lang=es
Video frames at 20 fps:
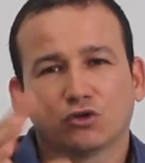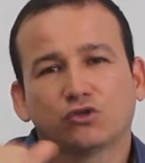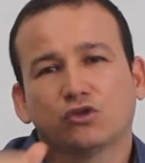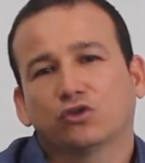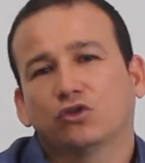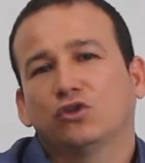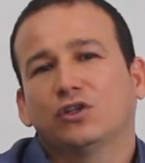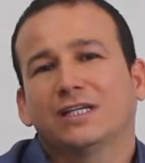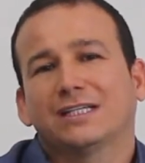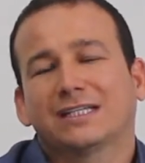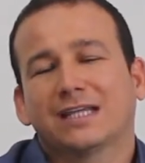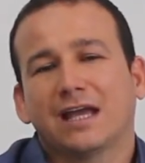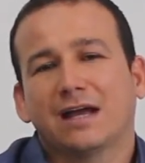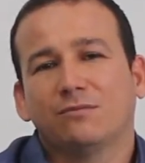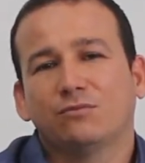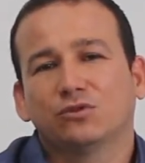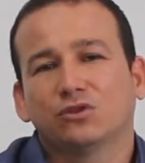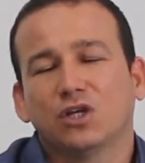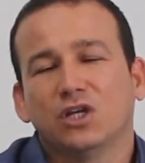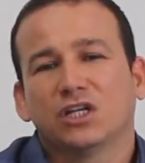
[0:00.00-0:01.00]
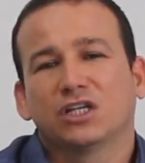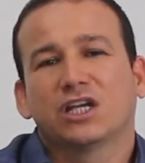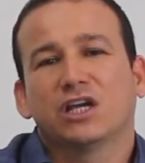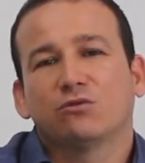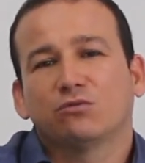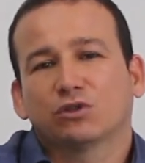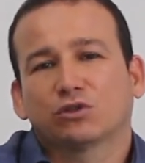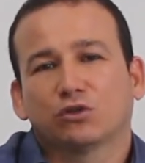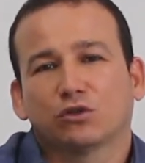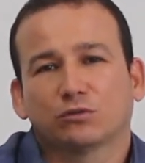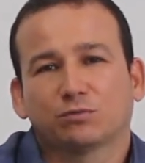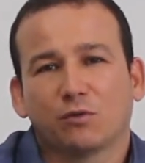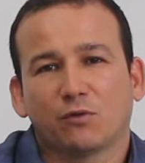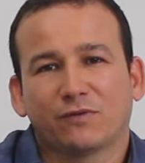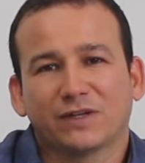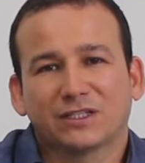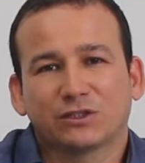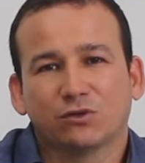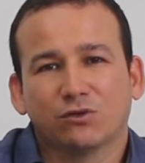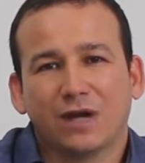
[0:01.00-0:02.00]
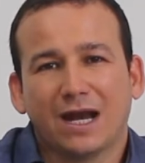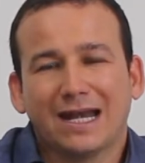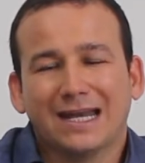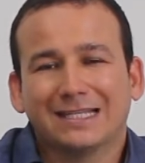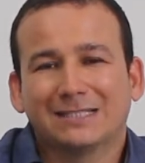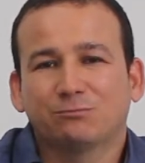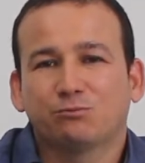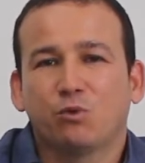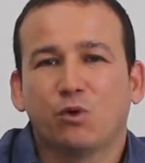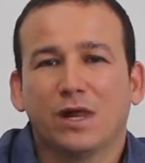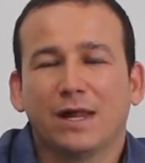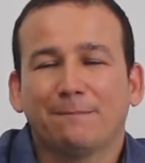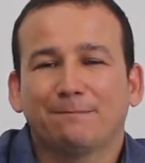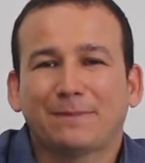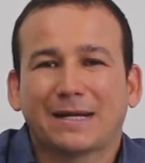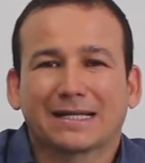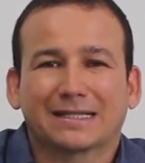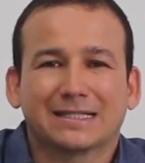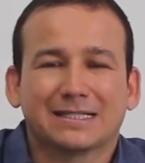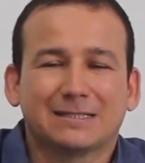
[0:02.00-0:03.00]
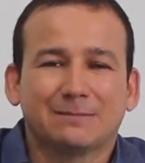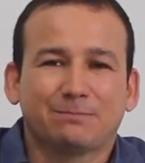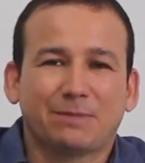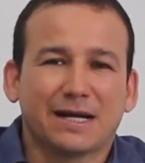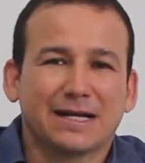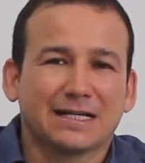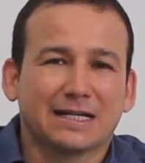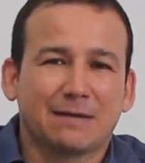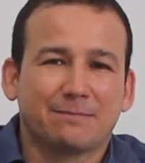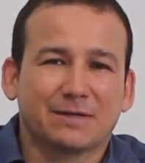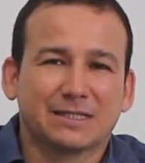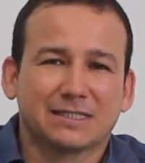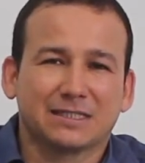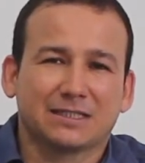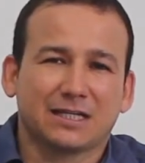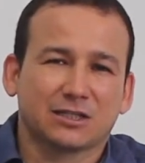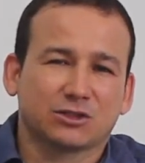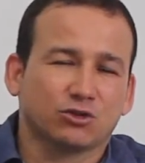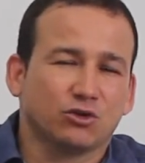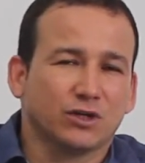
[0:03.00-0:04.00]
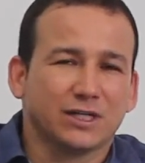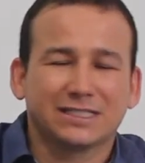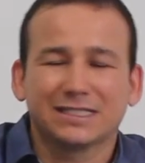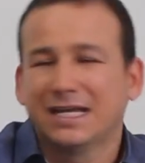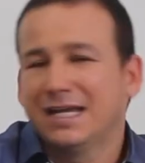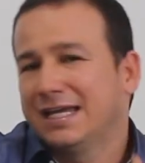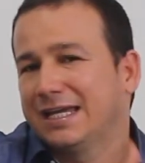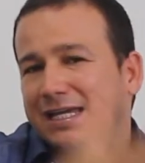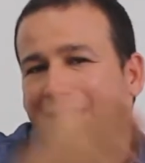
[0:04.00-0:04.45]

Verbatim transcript: Nosotros deseamos que nuestros profesionales puedan participar en capacitaciones